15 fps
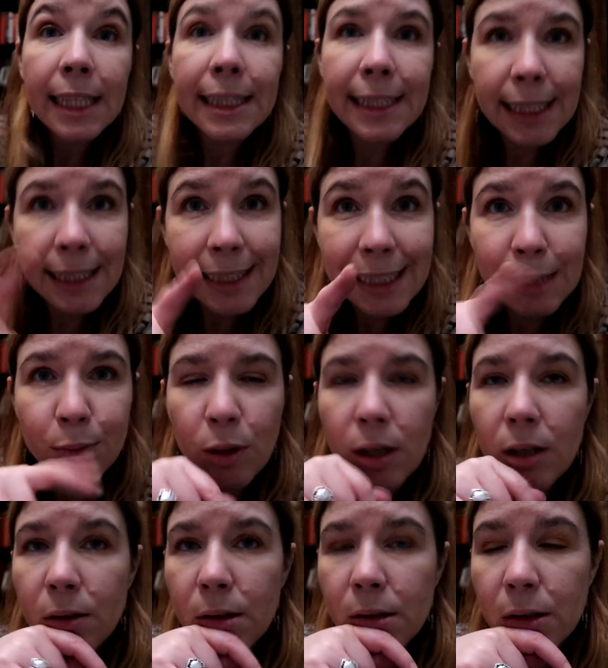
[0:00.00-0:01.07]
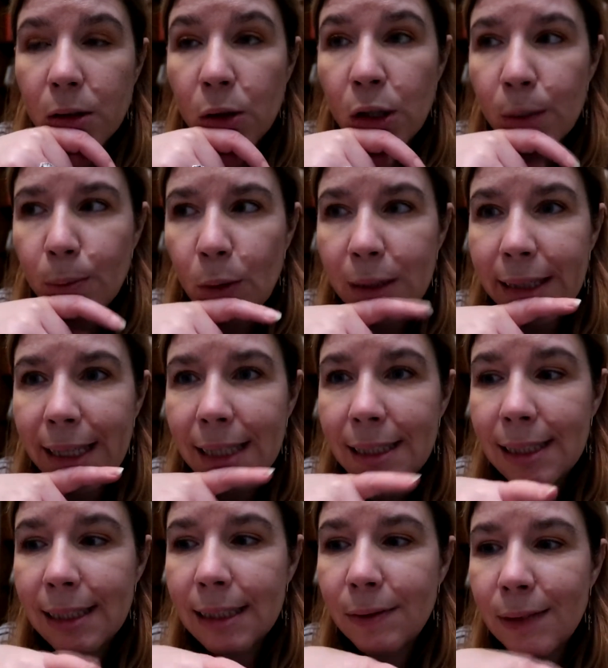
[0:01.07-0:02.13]
tiens, dites-moi en commentaire
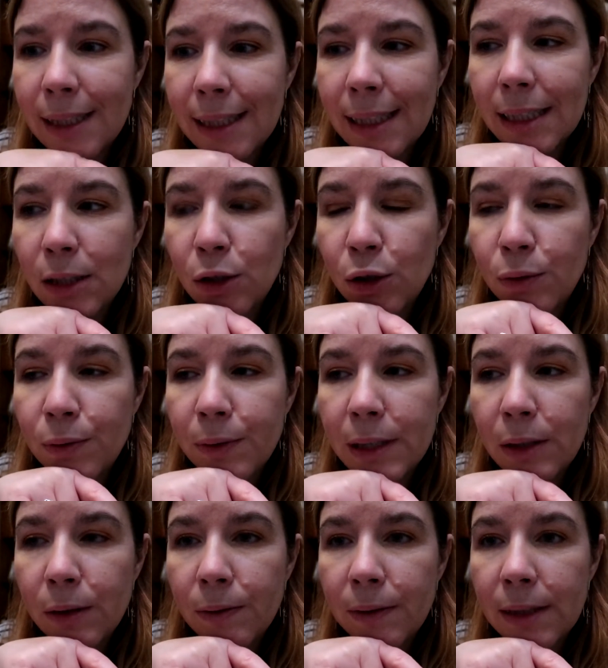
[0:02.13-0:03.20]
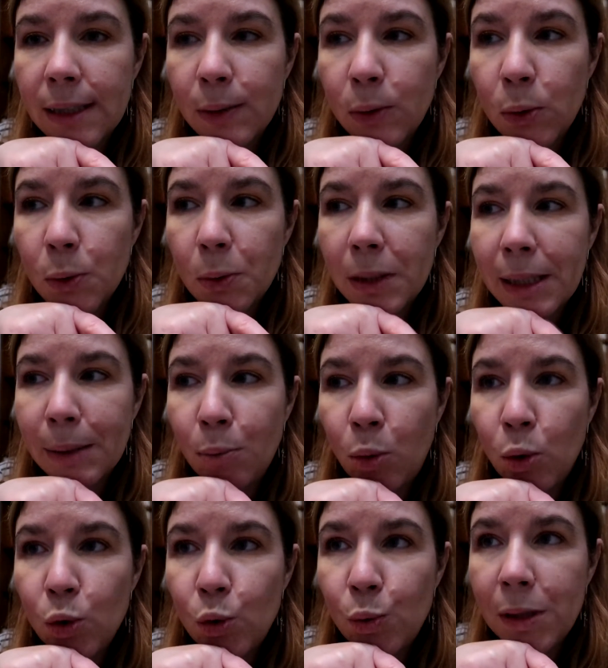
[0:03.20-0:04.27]
si ça vous intéresse que je vous fasse une vidéo sur les
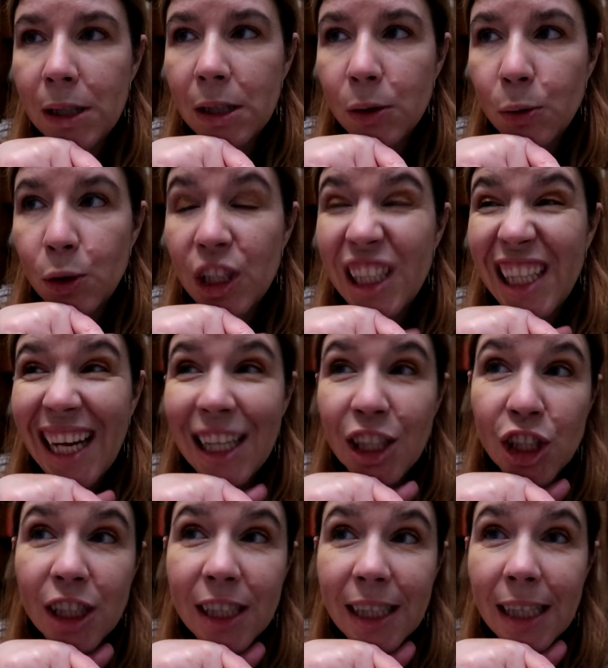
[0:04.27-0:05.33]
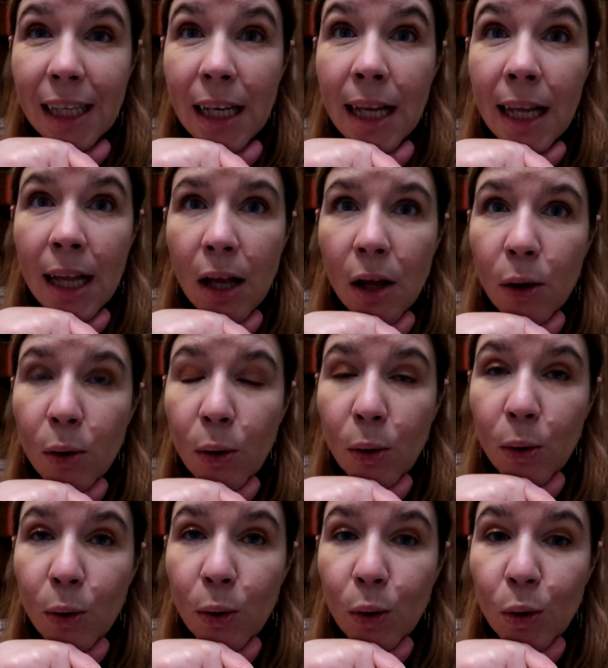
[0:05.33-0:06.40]
produits que j'ai achetés
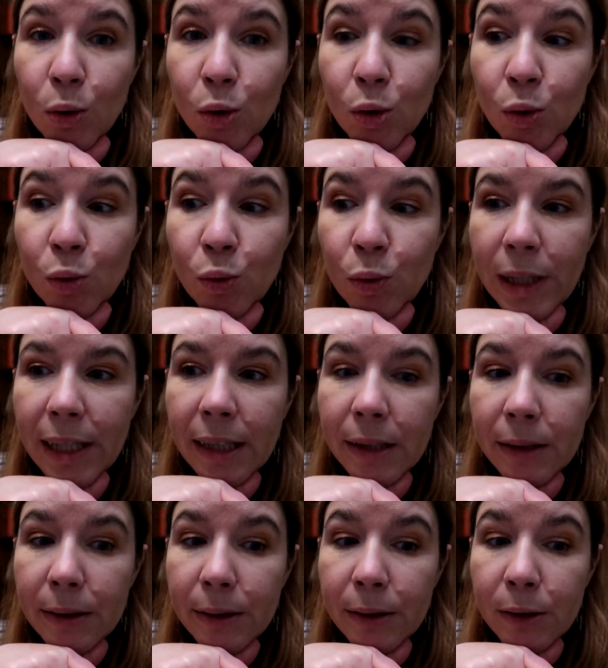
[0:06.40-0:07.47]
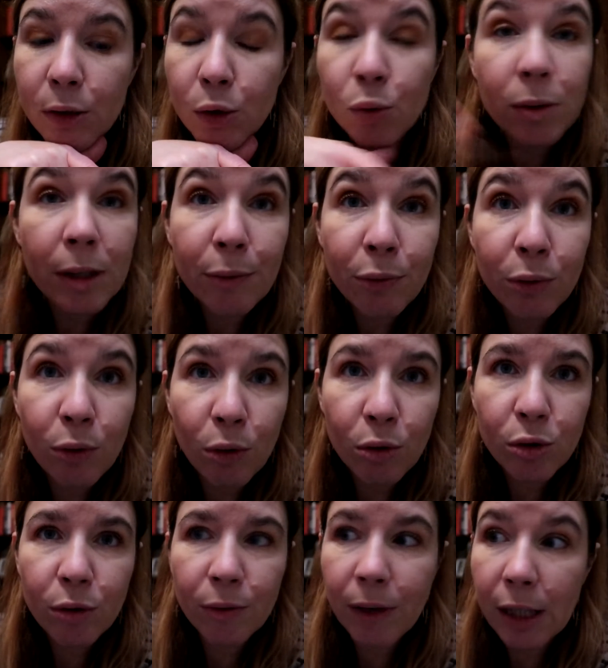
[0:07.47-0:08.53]
euh, sous les euh, sous
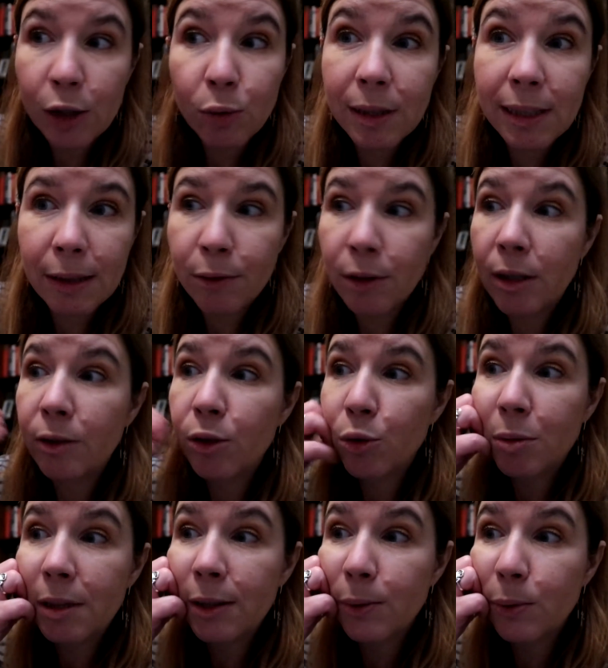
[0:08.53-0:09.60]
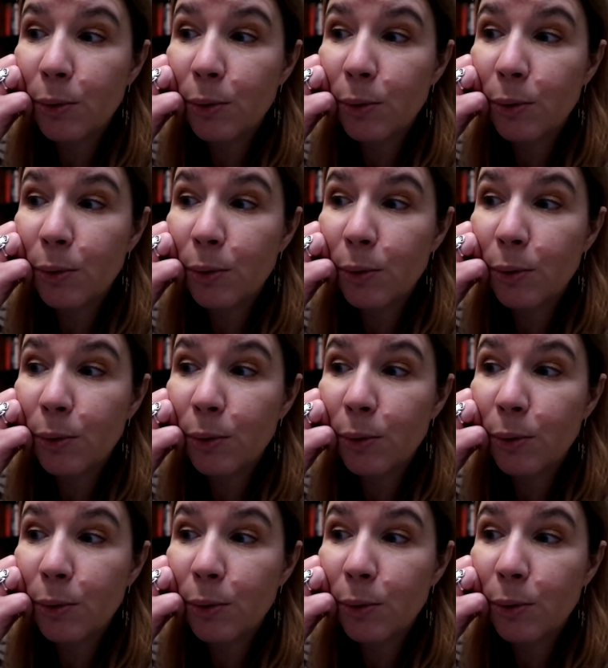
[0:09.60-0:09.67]
influence voilà sous les suite